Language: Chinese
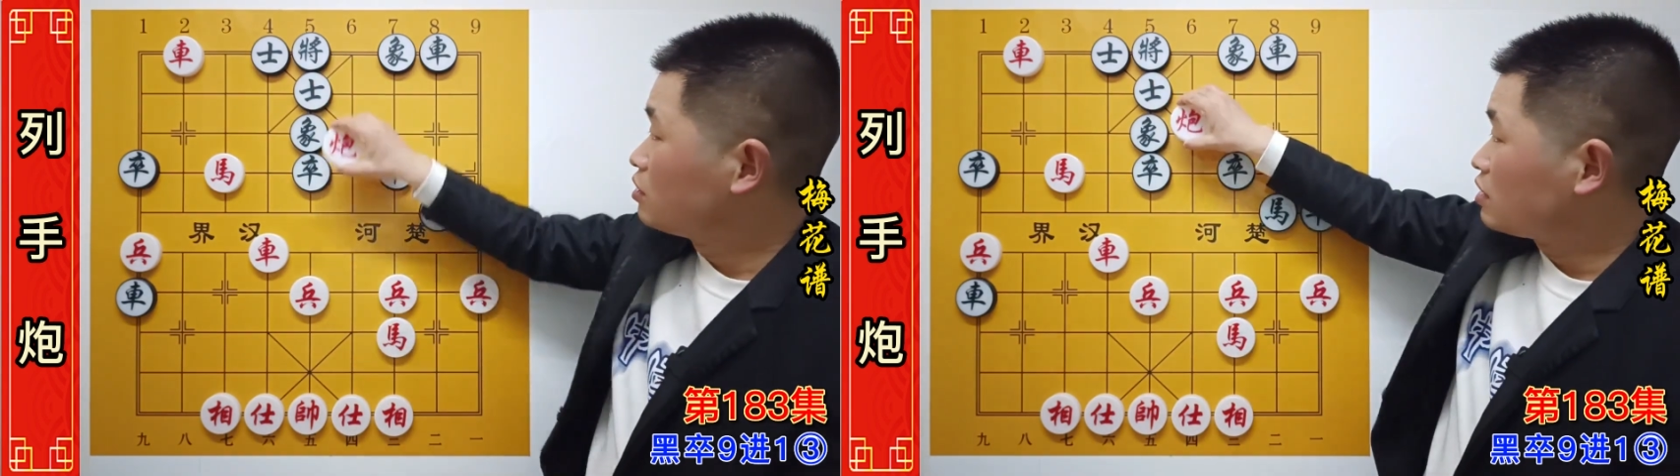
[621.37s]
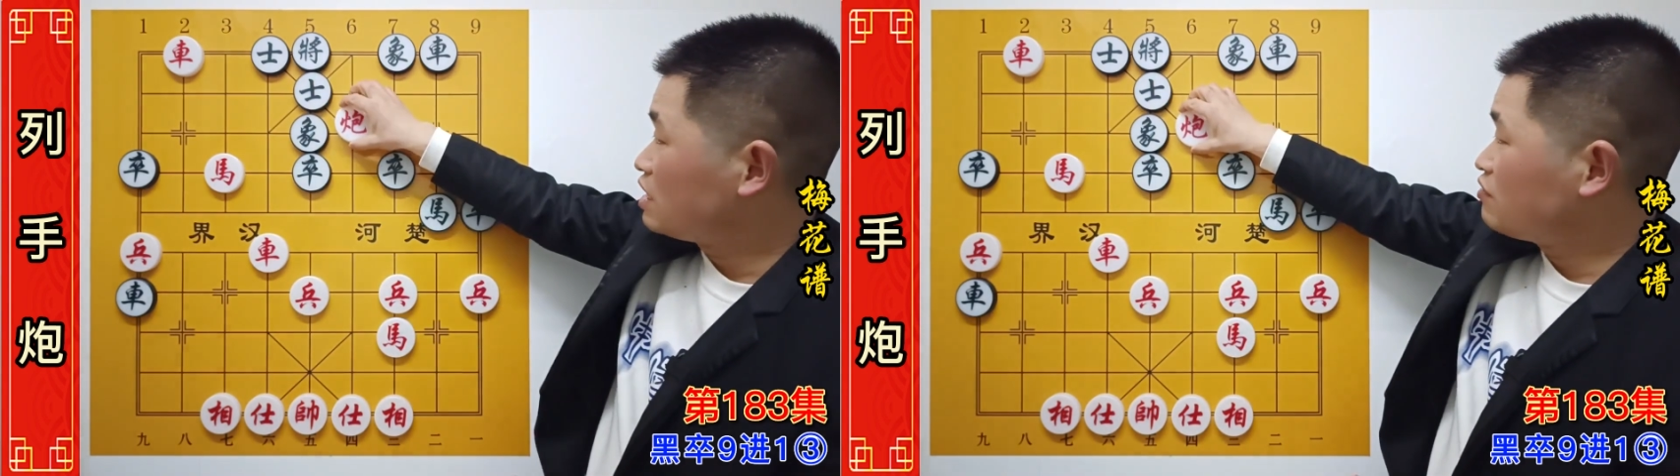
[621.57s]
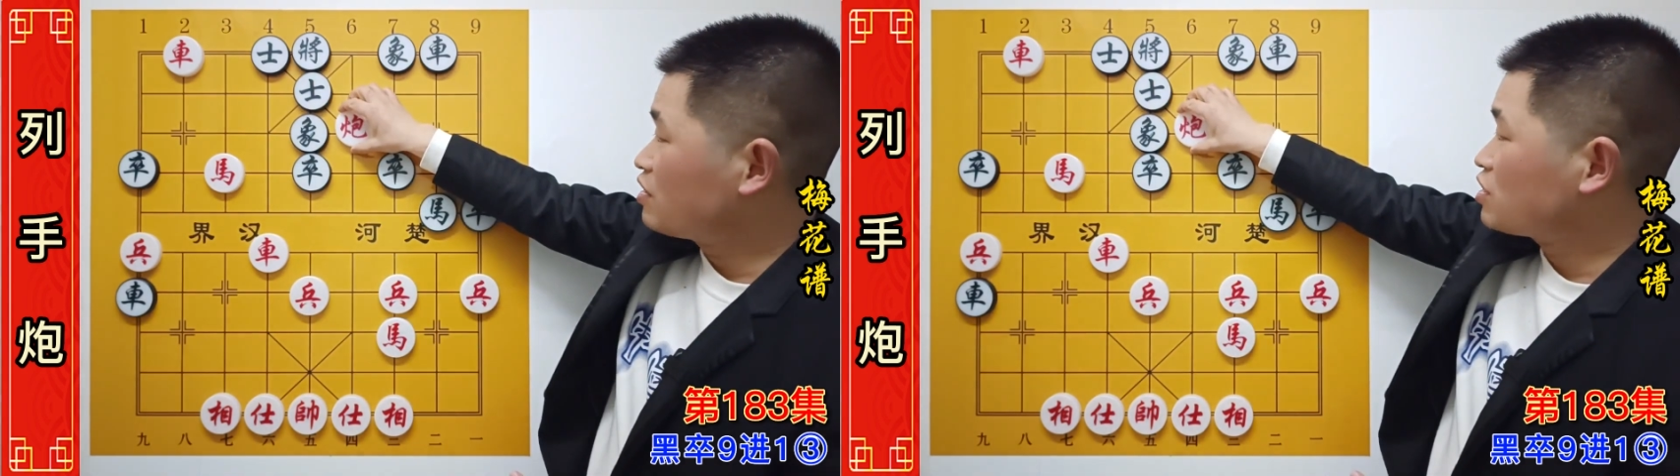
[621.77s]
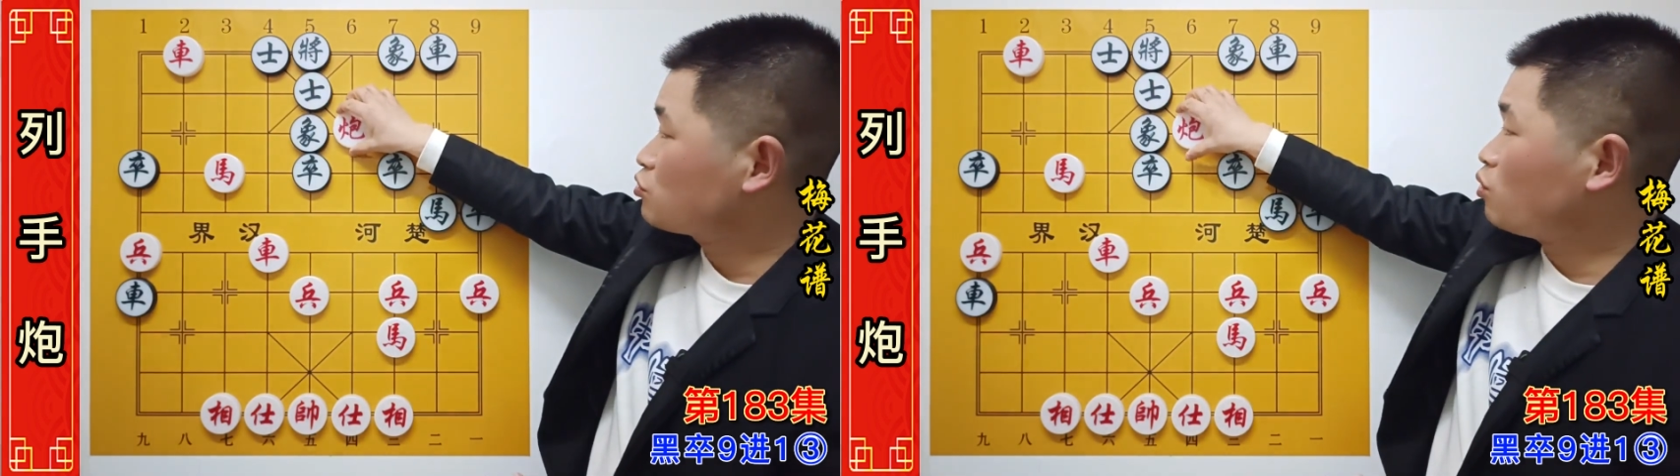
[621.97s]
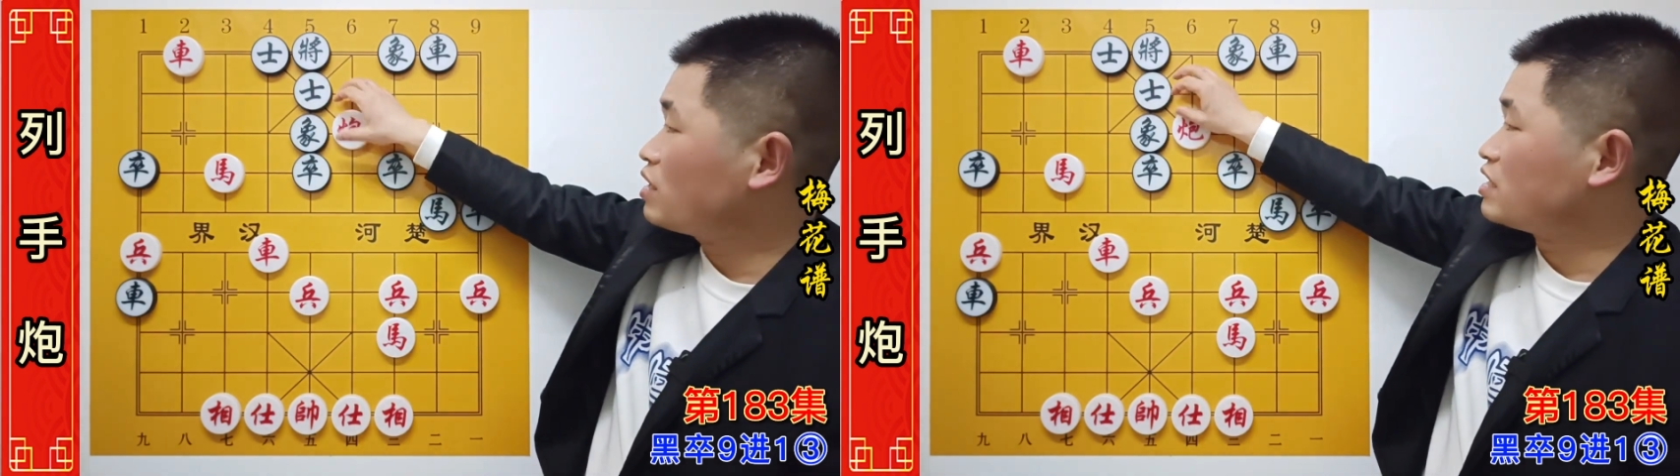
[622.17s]
黑方是
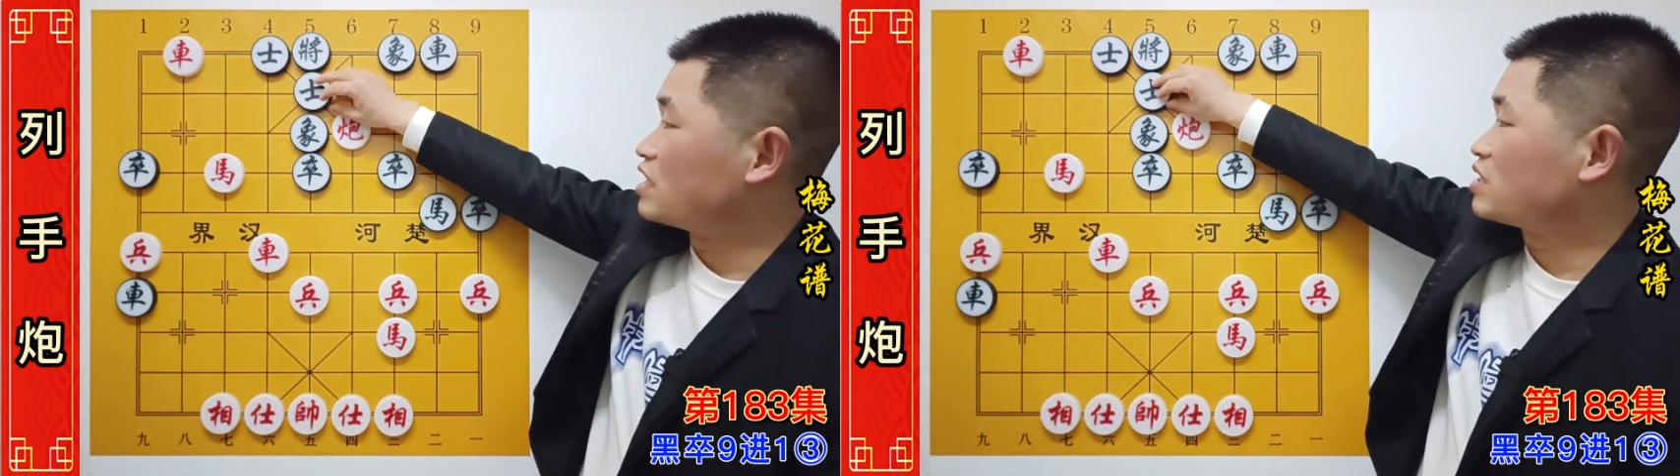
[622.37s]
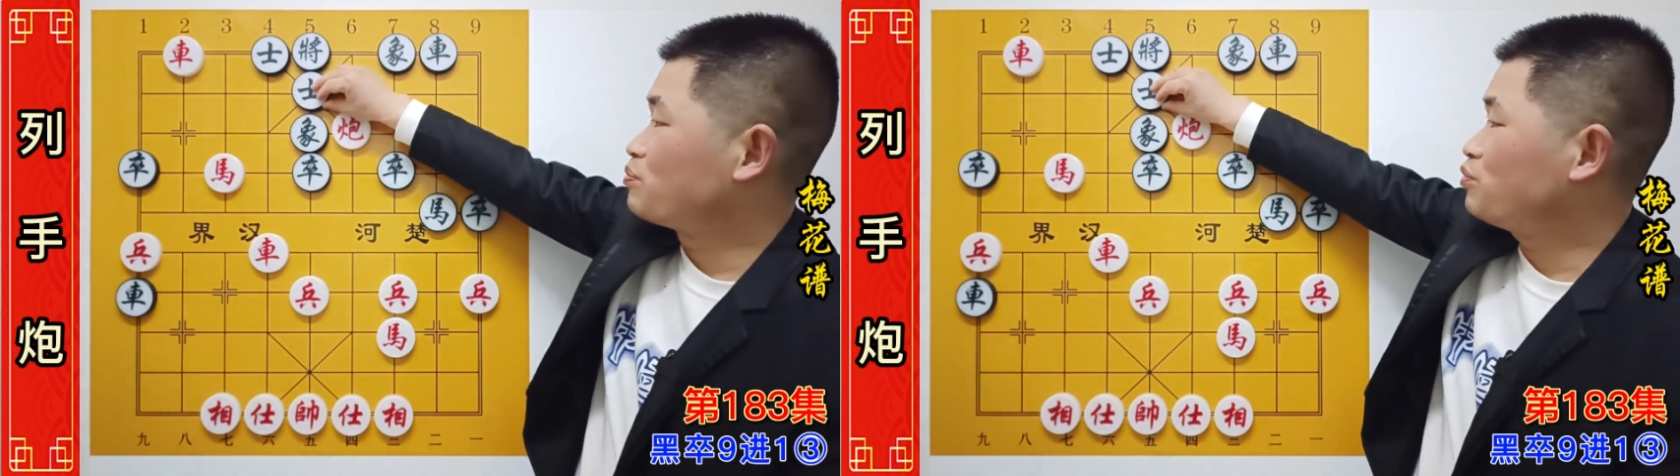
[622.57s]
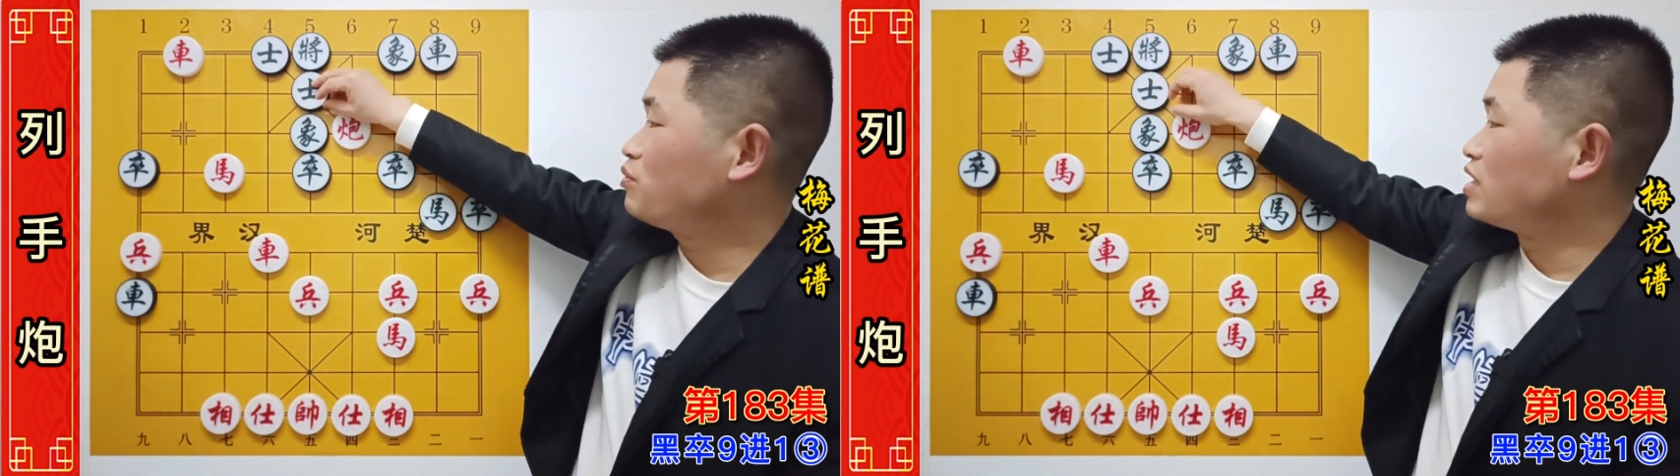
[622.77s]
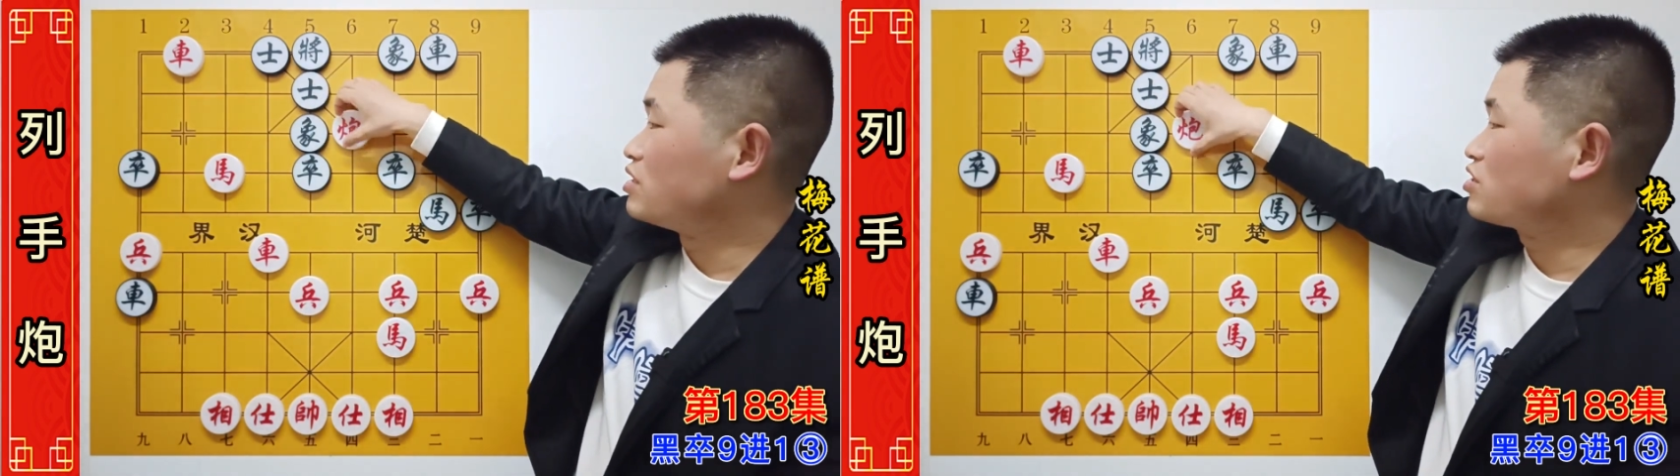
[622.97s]
断然是不能